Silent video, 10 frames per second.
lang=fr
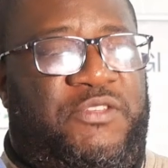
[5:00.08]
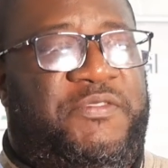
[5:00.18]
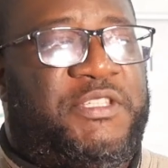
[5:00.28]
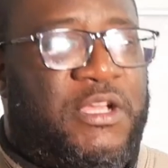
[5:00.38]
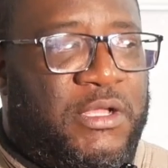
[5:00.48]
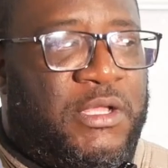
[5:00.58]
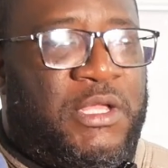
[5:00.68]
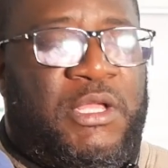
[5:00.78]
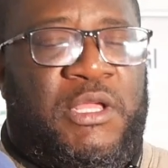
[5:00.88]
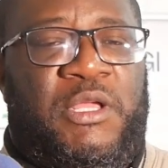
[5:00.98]
suffisants
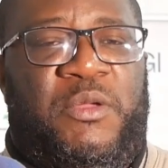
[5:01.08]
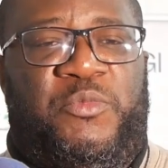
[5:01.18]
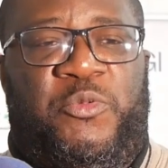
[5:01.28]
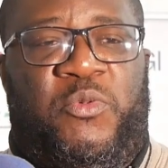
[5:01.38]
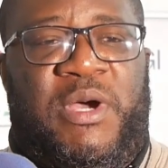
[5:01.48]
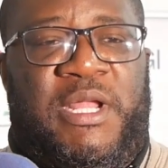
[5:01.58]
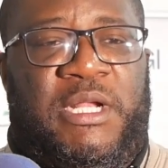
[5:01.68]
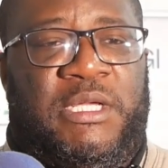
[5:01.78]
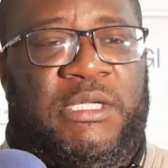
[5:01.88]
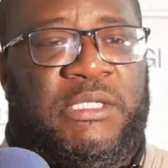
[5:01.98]
pour pouvoir
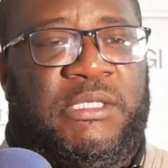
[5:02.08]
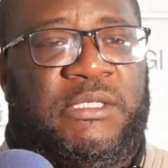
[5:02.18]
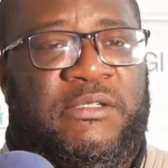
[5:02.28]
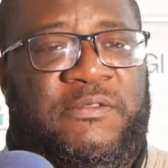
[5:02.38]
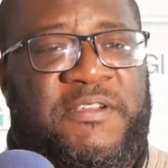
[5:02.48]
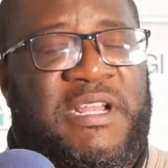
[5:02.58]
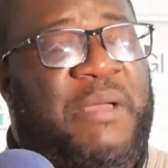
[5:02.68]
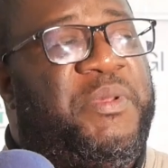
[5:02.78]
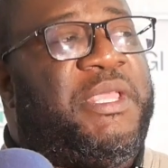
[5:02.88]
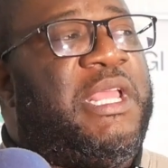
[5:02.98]
euh, faire
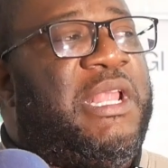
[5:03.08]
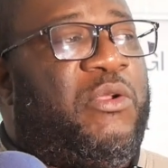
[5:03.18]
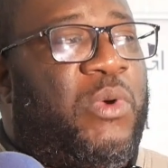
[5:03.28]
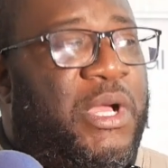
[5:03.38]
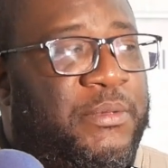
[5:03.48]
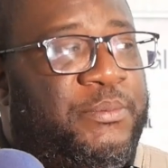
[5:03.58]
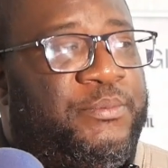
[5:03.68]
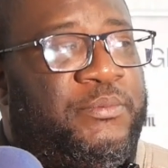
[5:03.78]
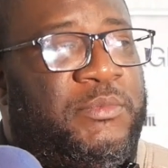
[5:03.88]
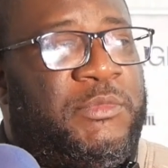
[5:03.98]
appliquer la loi.
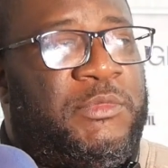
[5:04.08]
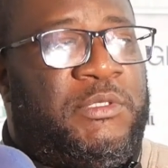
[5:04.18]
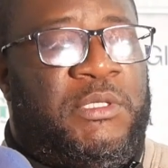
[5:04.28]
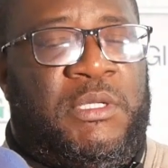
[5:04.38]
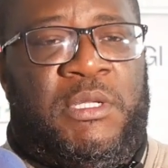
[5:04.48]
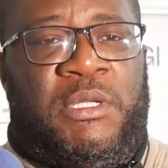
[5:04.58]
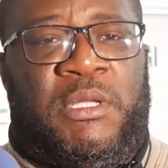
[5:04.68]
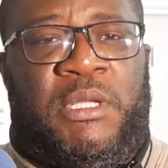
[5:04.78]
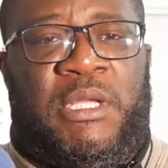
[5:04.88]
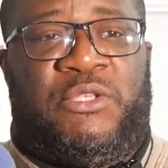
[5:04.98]

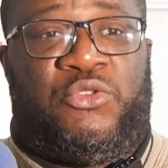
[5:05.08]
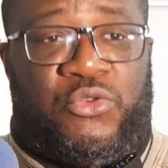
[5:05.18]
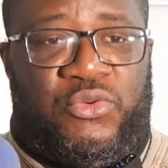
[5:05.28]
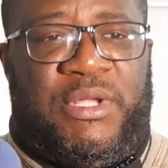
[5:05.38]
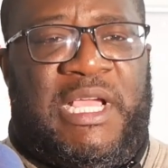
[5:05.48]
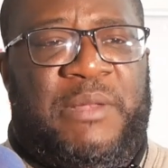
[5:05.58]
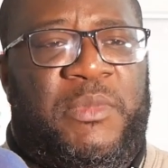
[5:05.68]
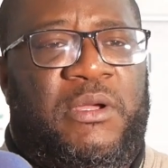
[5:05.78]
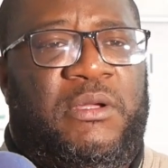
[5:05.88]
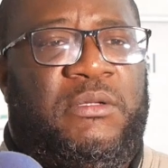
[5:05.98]
Et surtout
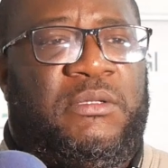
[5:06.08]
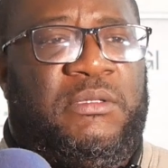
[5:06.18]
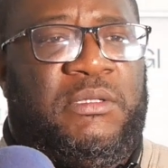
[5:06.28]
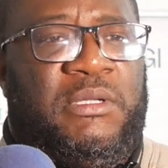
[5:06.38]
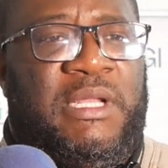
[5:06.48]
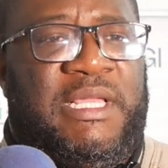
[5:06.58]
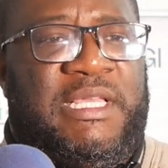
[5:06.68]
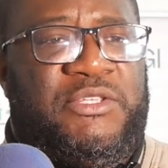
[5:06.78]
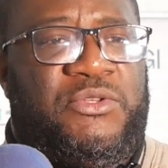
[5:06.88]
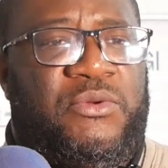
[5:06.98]
également, les
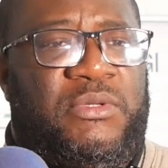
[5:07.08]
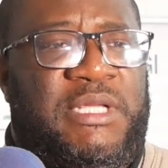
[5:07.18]
questions,